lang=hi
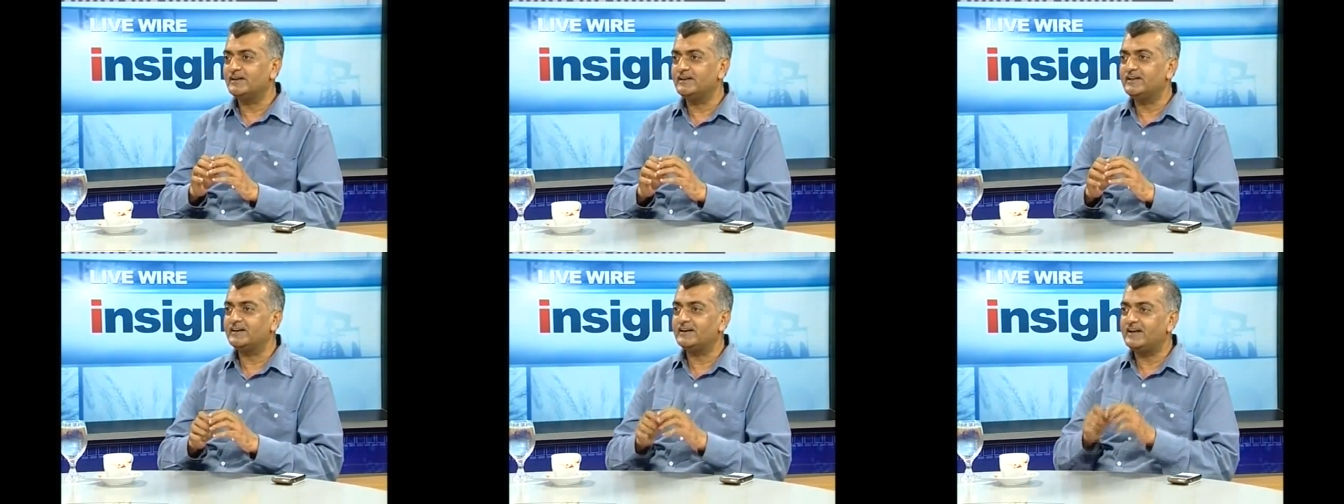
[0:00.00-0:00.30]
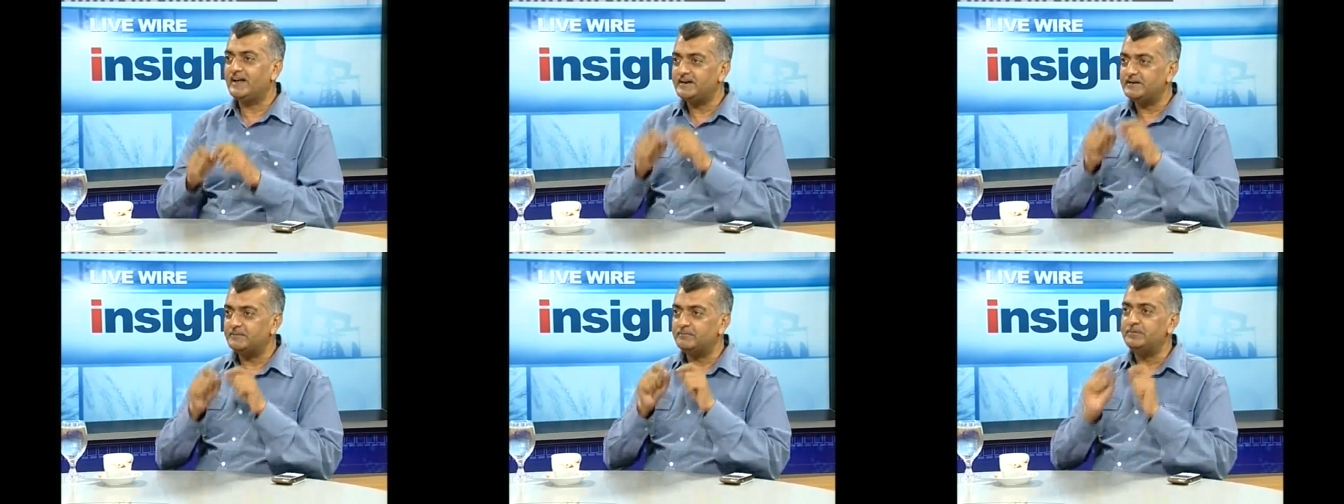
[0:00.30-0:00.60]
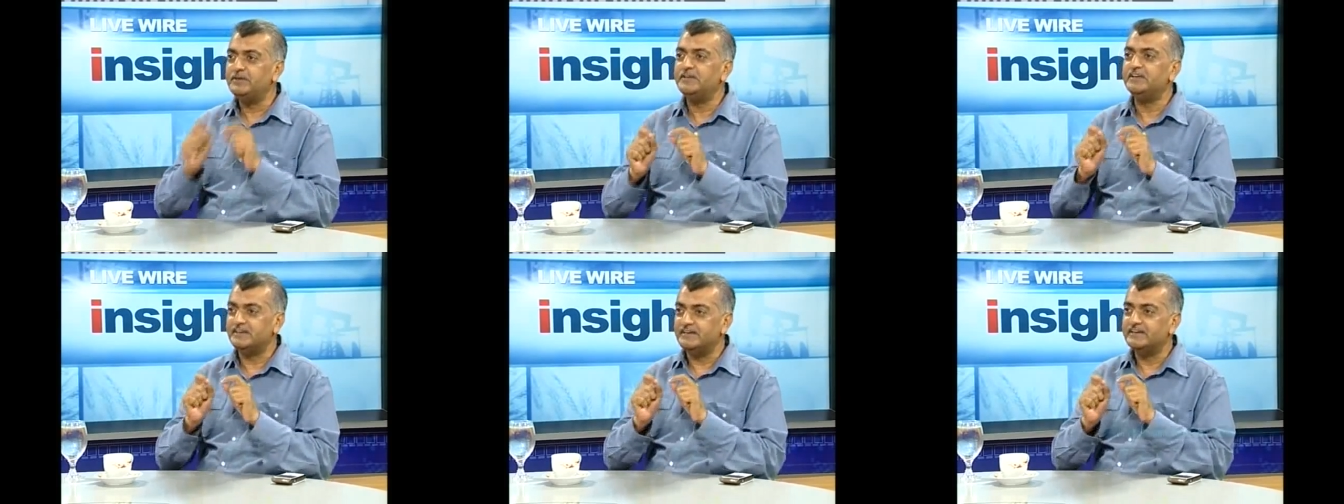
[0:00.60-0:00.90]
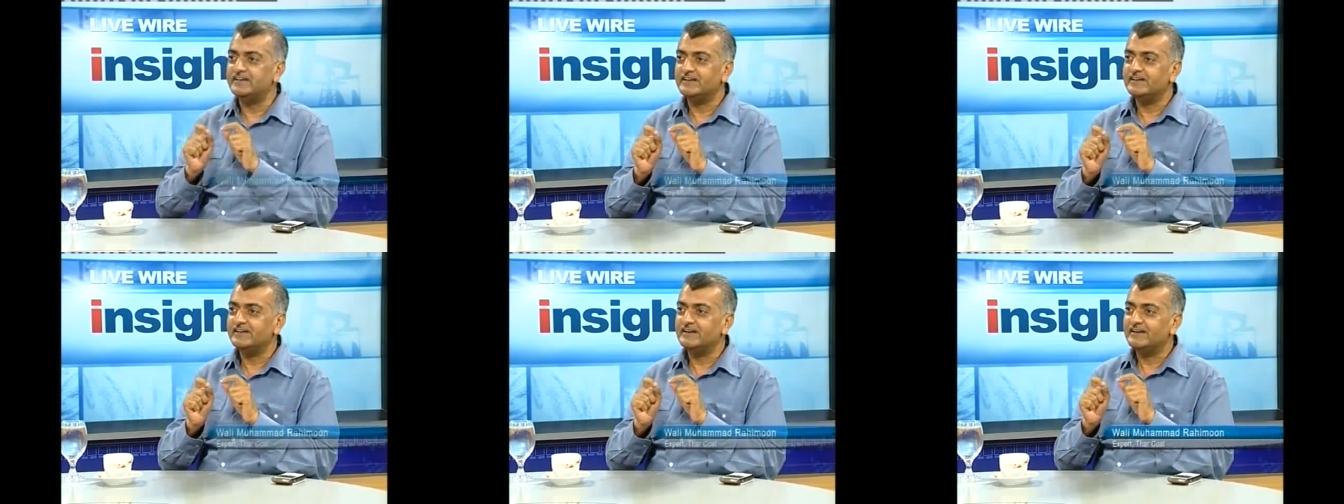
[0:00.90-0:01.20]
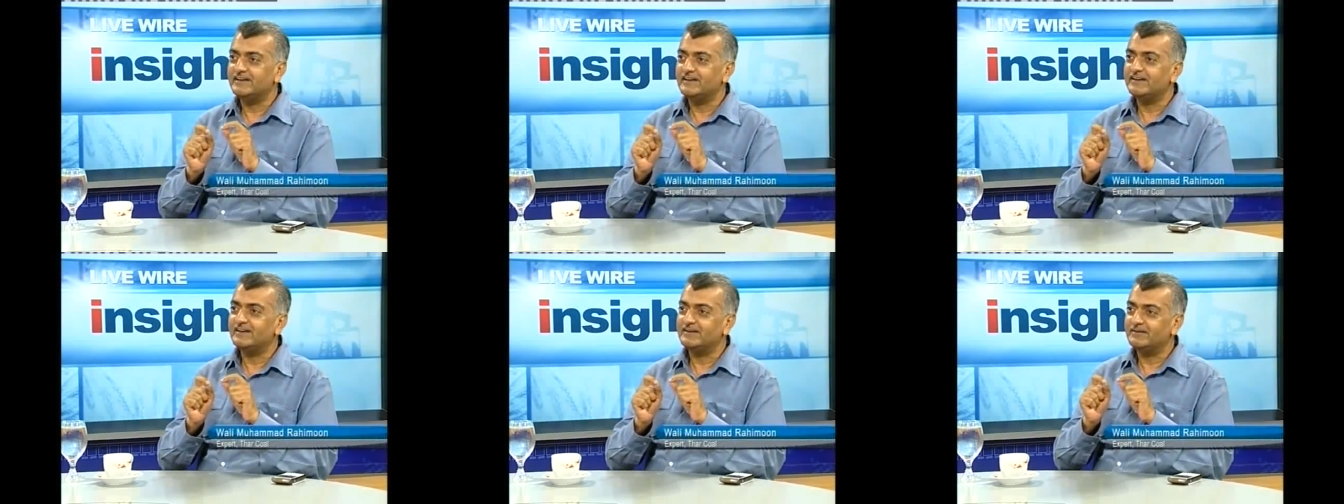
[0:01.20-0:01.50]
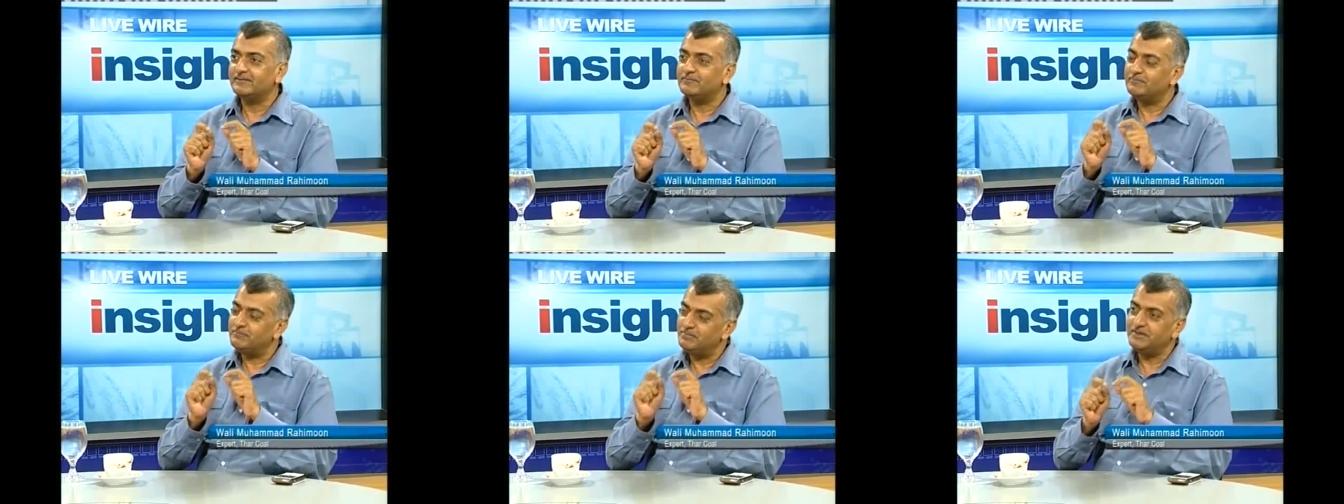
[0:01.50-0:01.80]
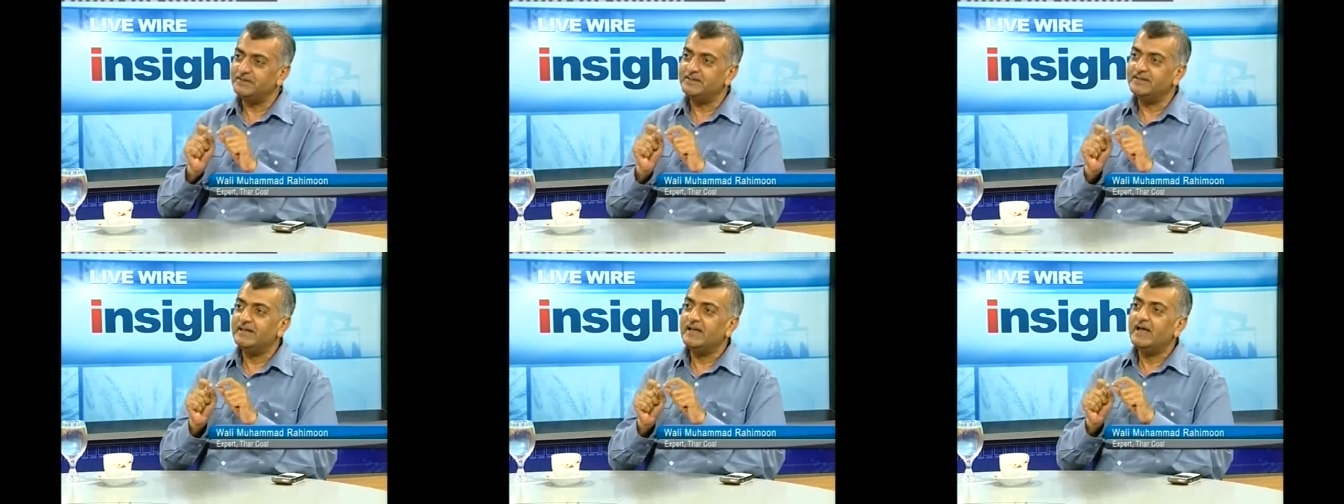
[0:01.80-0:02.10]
लिगलाइट बी लिगलाइट बी बी